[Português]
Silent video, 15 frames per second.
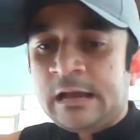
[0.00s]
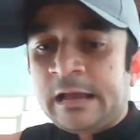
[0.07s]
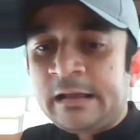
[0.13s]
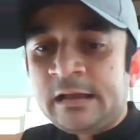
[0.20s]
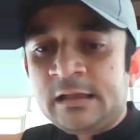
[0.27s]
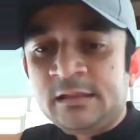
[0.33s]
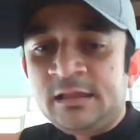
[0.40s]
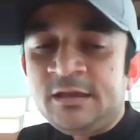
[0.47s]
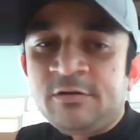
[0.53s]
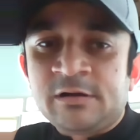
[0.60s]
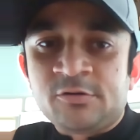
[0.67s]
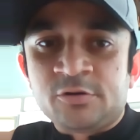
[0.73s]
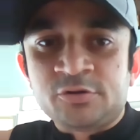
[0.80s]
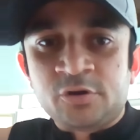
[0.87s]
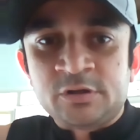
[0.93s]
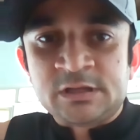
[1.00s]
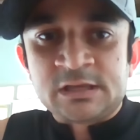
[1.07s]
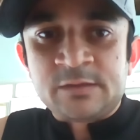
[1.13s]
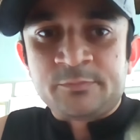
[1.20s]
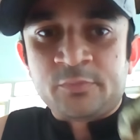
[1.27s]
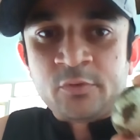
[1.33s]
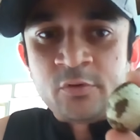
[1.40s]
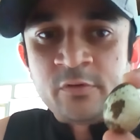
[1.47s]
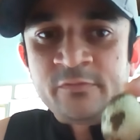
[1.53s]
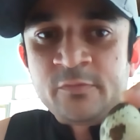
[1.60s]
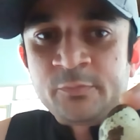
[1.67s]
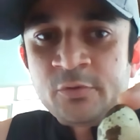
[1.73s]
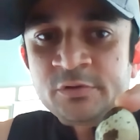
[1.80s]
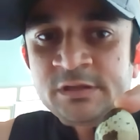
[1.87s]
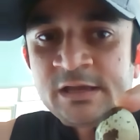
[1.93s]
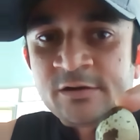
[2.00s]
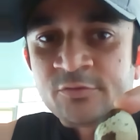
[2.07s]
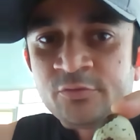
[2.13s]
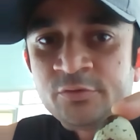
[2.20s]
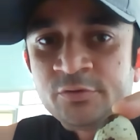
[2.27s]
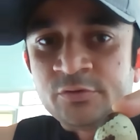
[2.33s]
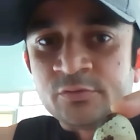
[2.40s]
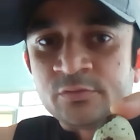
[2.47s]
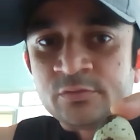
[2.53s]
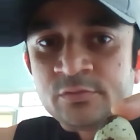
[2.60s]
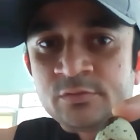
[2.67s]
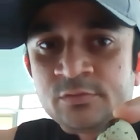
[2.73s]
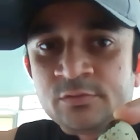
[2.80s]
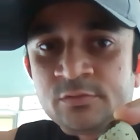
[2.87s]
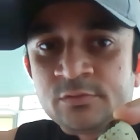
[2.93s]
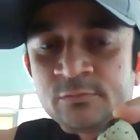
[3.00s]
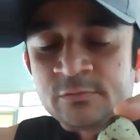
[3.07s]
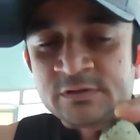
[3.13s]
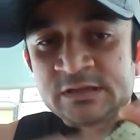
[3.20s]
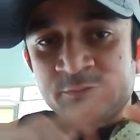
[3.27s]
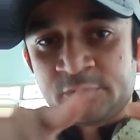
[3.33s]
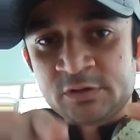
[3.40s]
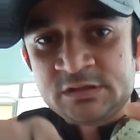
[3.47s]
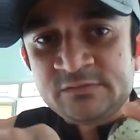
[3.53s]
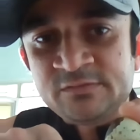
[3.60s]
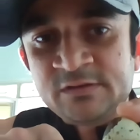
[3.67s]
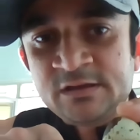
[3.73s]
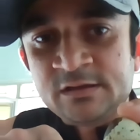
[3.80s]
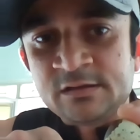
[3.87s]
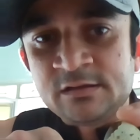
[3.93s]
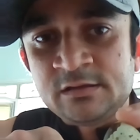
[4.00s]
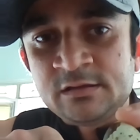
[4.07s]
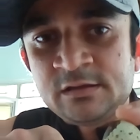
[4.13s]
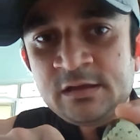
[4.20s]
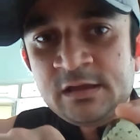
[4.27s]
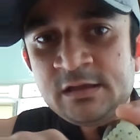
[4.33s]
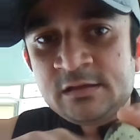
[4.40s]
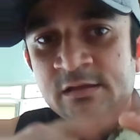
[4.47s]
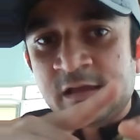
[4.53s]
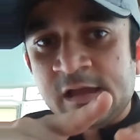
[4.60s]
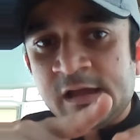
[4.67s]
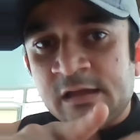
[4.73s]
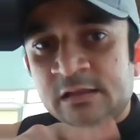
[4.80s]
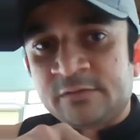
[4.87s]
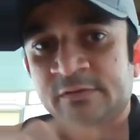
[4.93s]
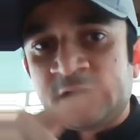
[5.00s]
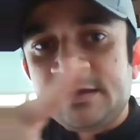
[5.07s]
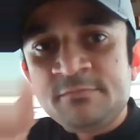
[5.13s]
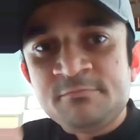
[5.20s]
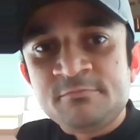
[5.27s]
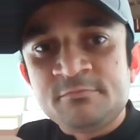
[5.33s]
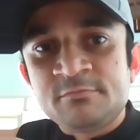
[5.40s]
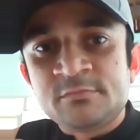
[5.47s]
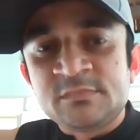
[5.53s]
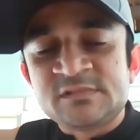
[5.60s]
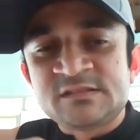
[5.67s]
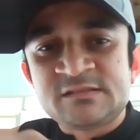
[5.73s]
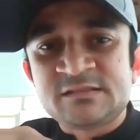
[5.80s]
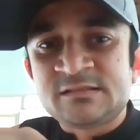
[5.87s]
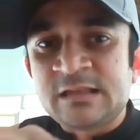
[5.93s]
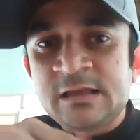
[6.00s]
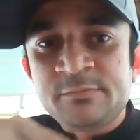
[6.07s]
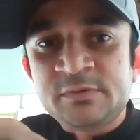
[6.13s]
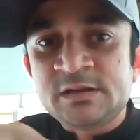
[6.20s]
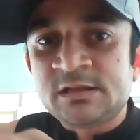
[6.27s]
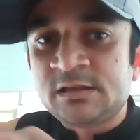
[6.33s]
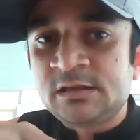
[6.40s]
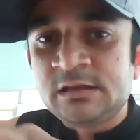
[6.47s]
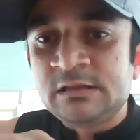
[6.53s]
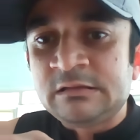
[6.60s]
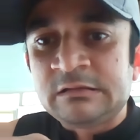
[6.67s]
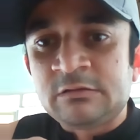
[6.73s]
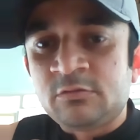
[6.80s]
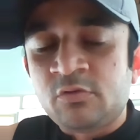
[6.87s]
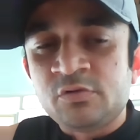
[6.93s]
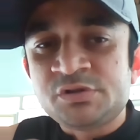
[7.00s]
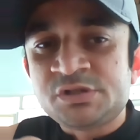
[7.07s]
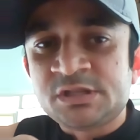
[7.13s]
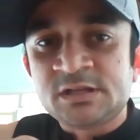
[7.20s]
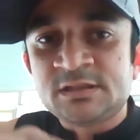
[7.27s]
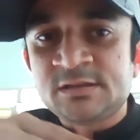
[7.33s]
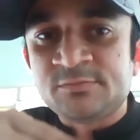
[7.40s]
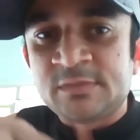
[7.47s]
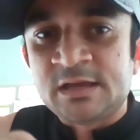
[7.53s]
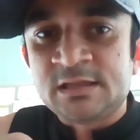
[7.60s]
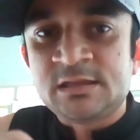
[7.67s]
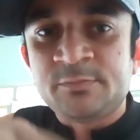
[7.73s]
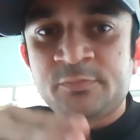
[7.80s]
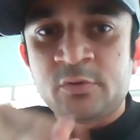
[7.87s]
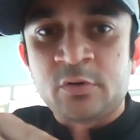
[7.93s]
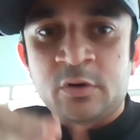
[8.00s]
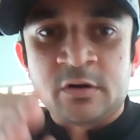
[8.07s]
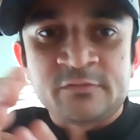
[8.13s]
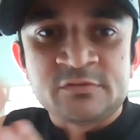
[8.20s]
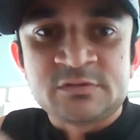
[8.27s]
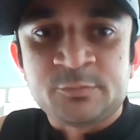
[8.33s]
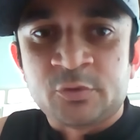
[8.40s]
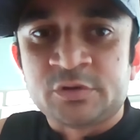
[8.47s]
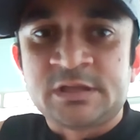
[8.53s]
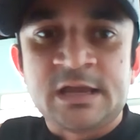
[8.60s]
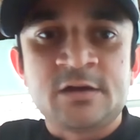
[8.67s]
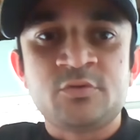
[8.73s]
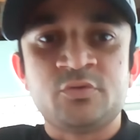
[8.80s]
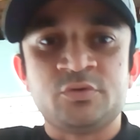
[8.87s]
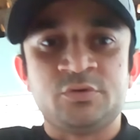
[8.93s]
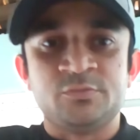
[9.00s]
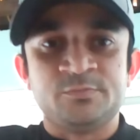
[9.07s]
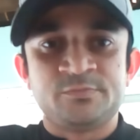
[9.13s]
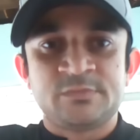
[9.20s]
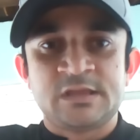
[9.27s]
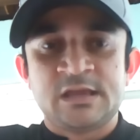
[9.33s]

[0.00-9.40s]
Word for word: A galinha ou a codorna que põe ovo pontiagudo, você pode ver que ela vai sempre que constantemente pôr ovos pontiagudo.